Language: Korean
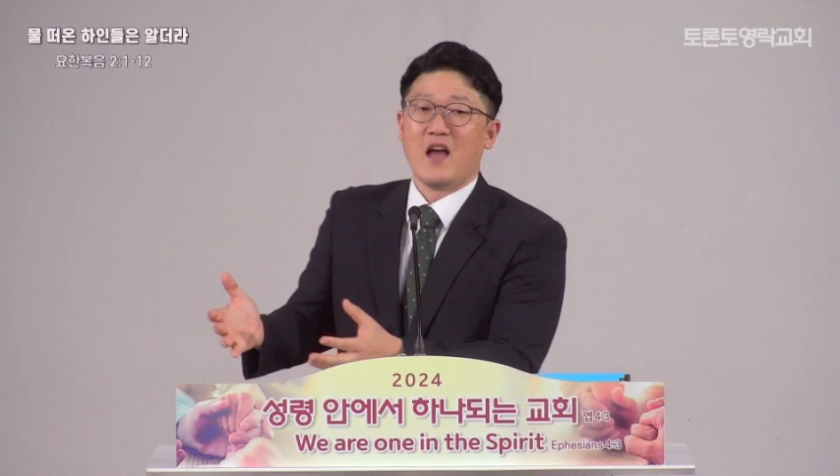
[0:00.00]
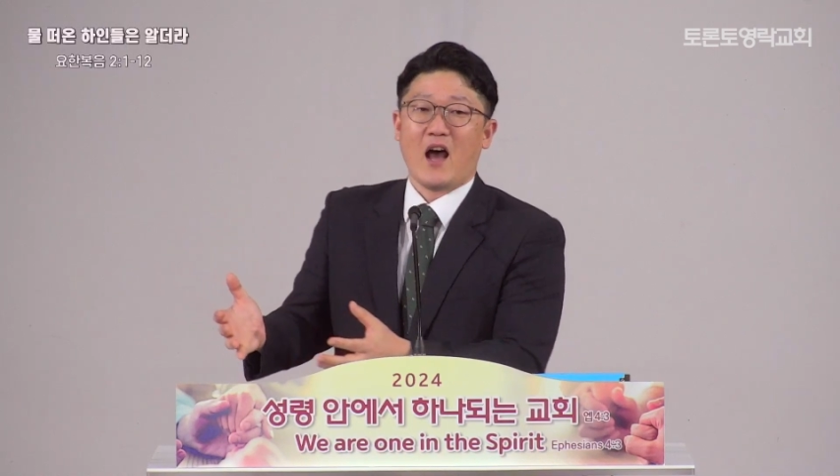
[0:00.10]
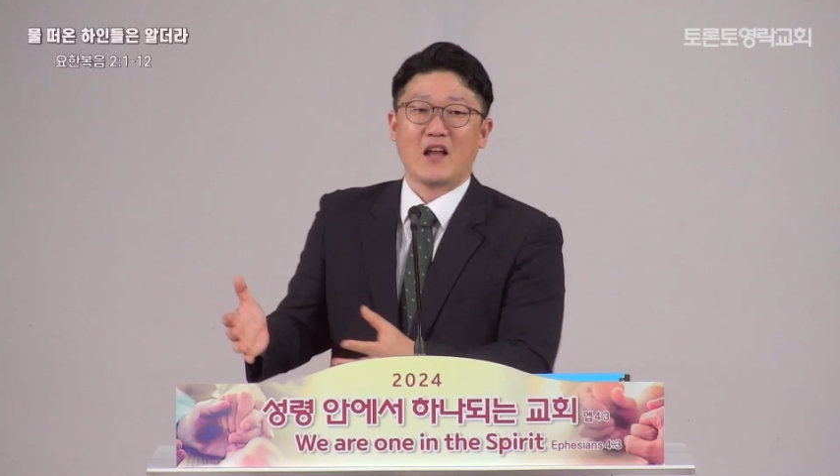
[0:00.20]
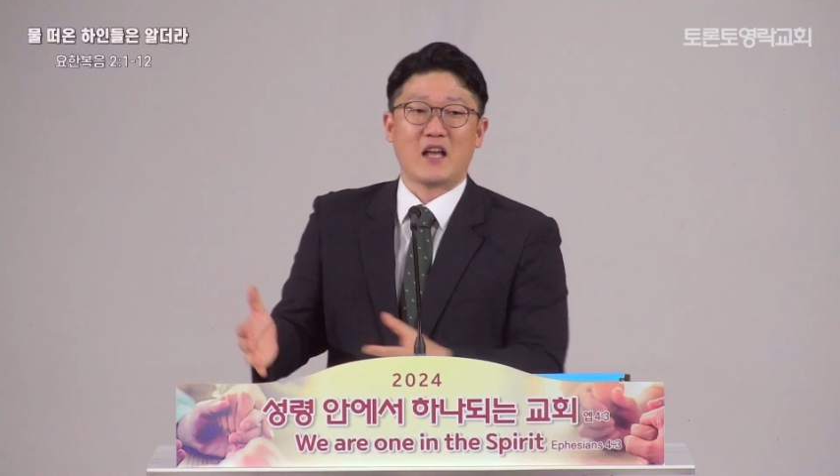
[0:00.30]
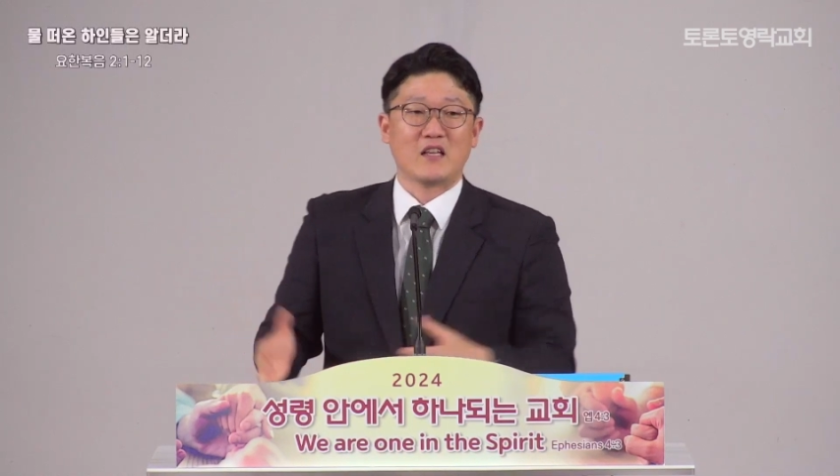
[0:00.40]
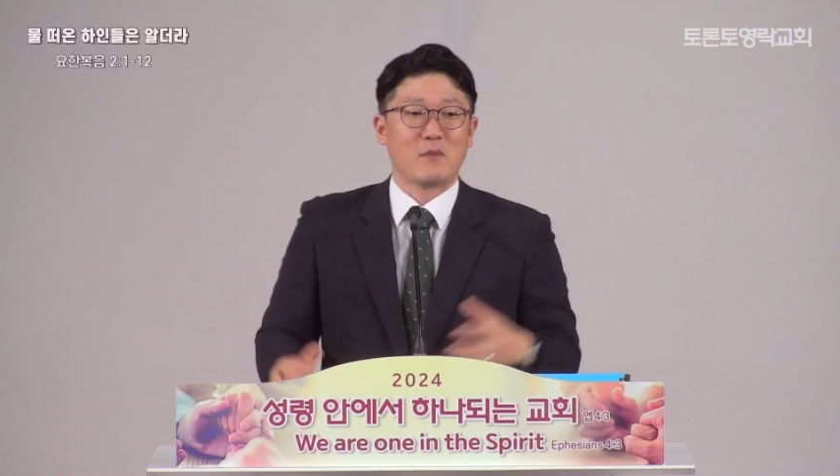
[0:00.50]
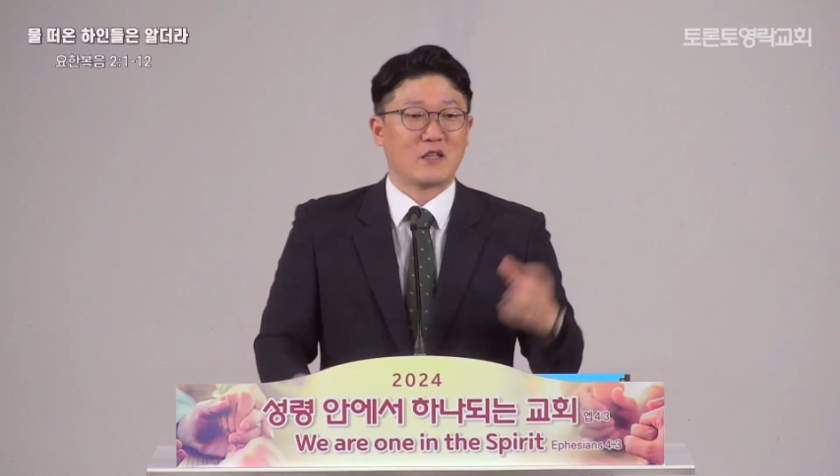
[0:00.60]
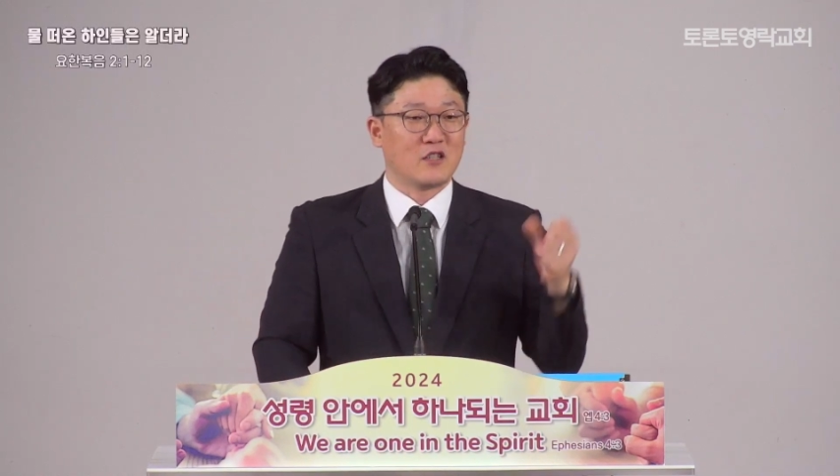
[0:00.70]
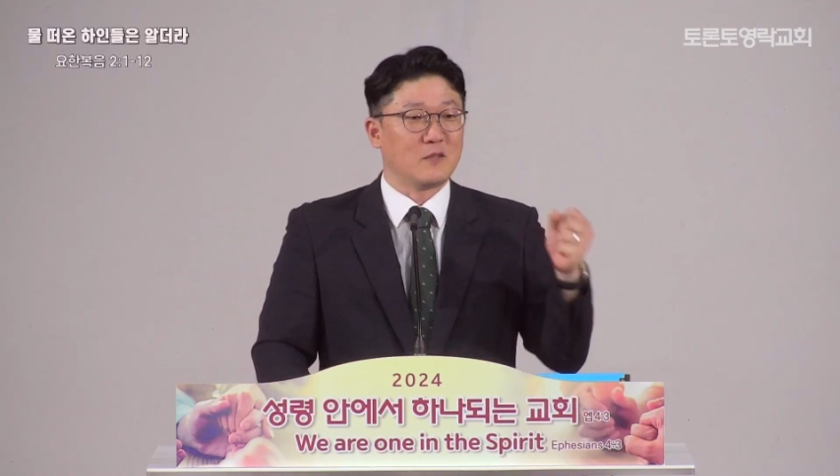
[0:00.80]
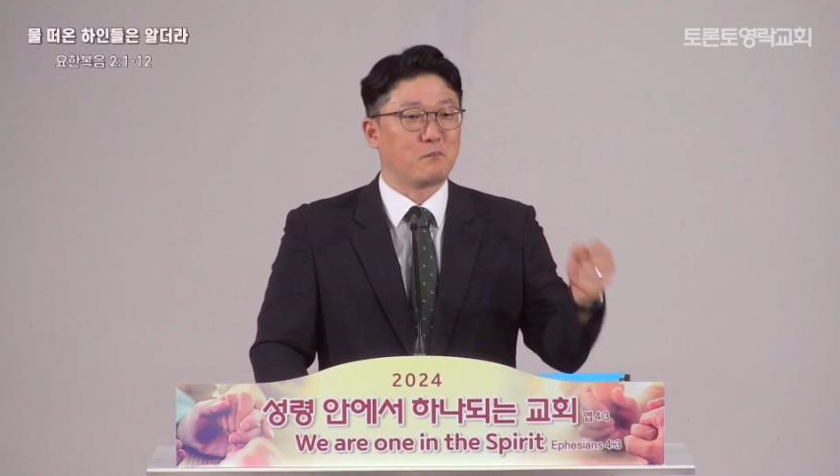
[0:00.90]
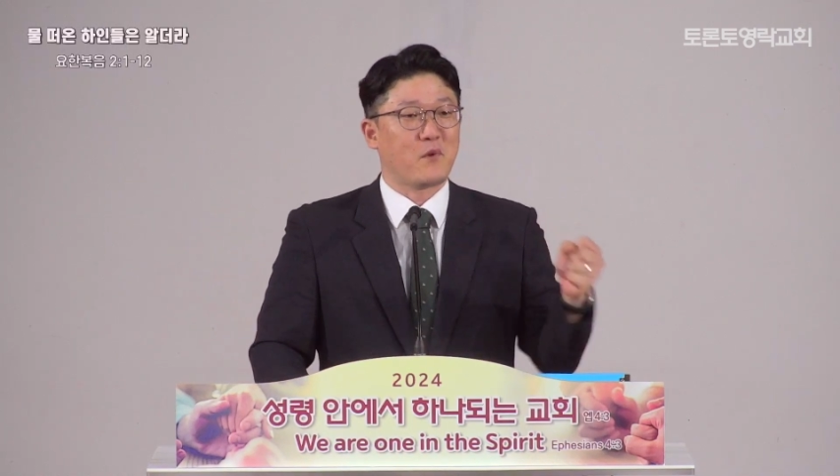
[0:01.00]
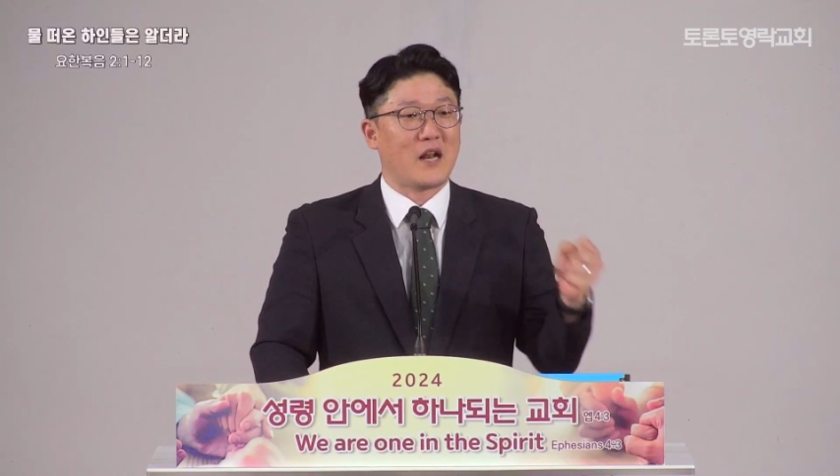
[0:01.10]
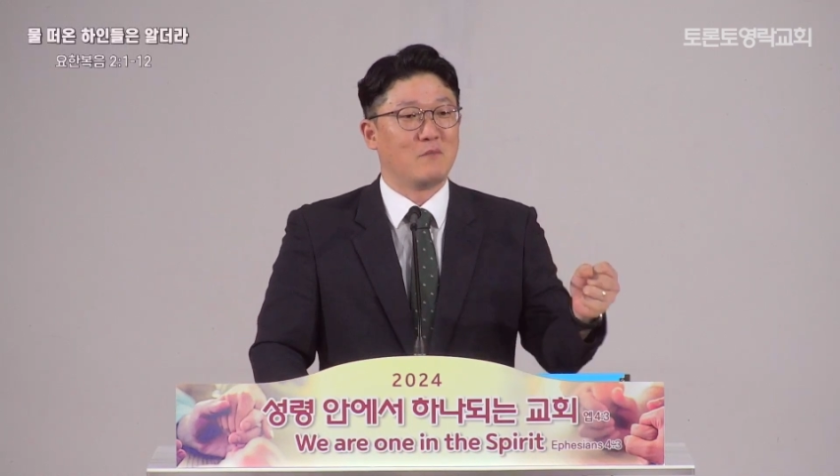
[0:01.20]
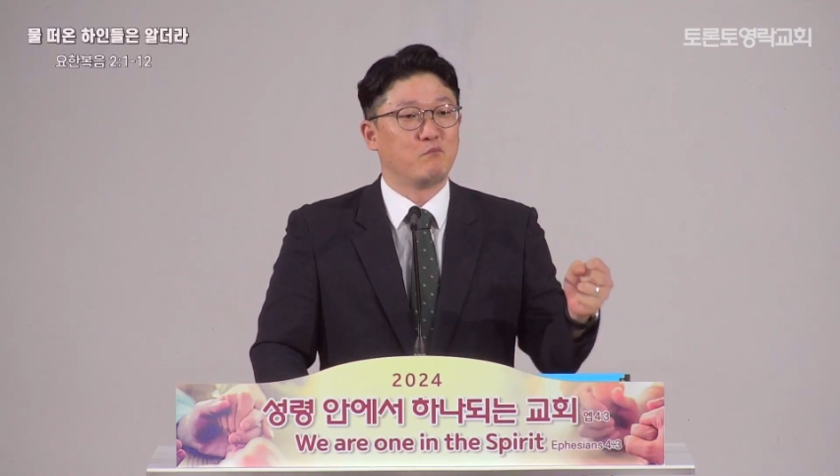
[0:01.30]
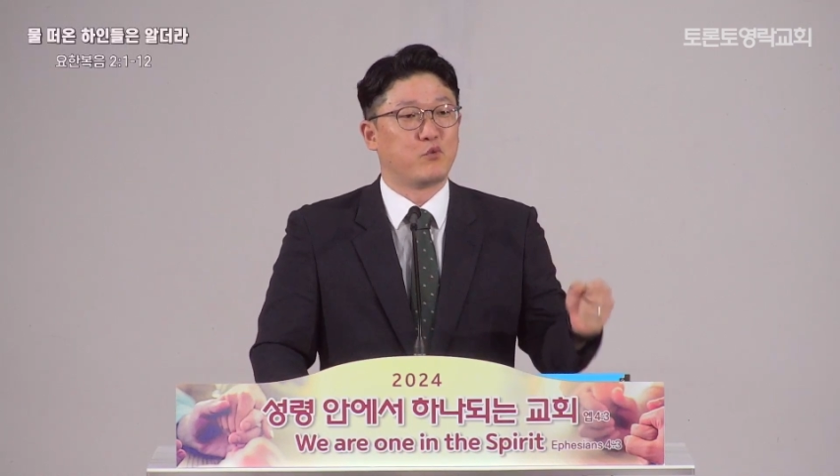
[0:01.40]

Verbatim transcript: 하나님의 특별한